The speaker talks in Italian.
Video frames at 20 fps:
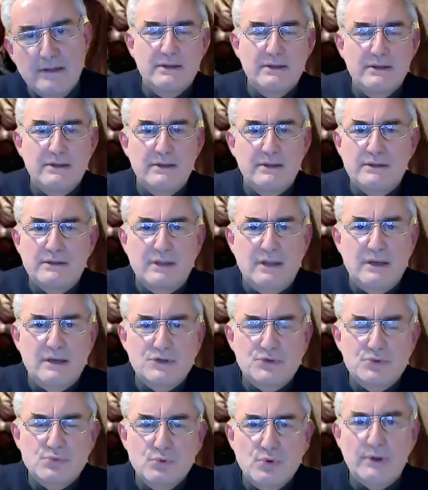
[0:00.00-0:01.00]
nel
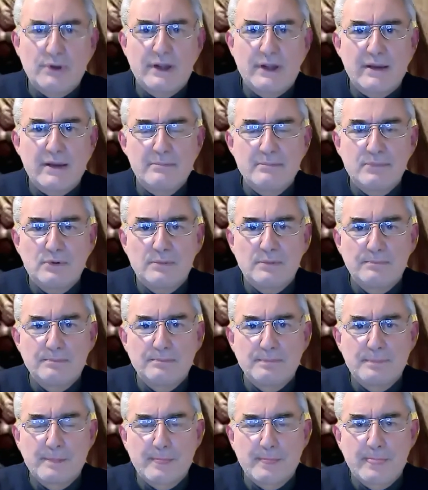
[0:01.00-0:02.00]
suo grembo.
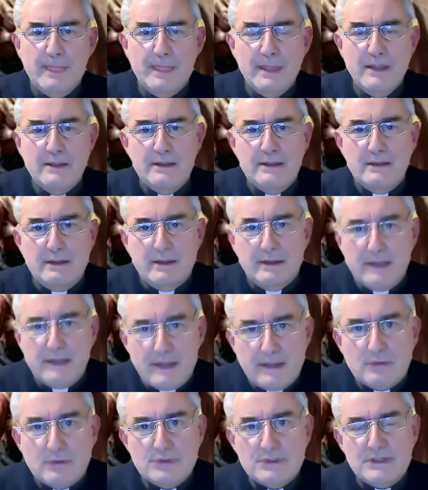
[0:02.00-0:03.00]

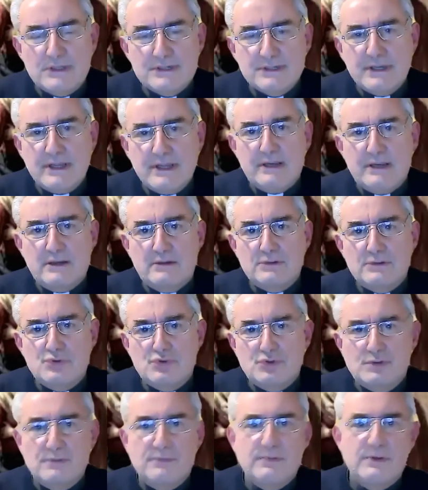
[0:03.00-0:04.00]
Ecco, stasera
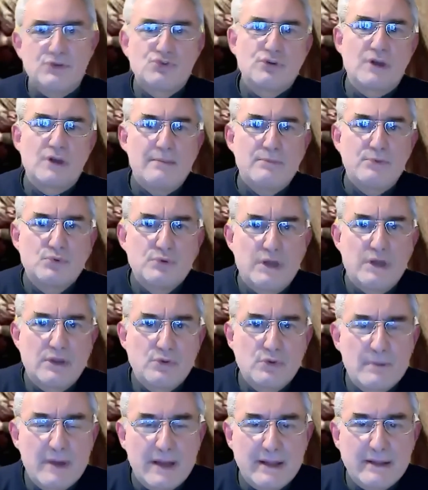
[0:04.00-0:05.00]
ci facciamo una
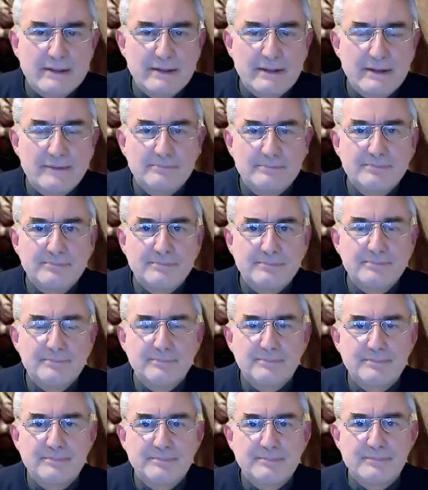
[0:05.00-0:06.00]
domanda,
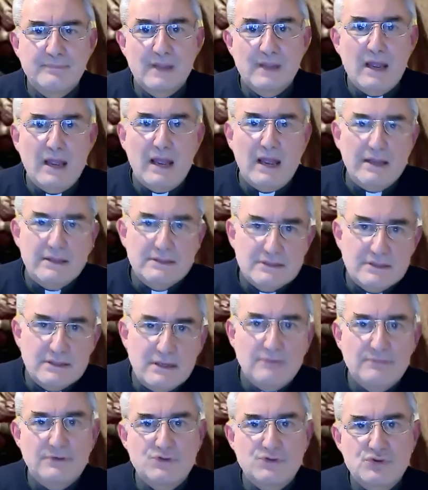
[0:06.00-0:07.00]
anzi
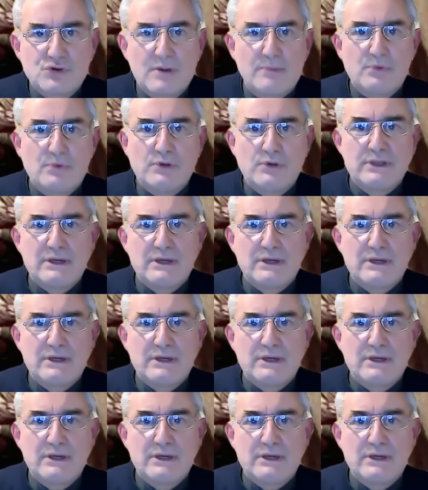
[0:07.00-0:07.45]
la facciamo ad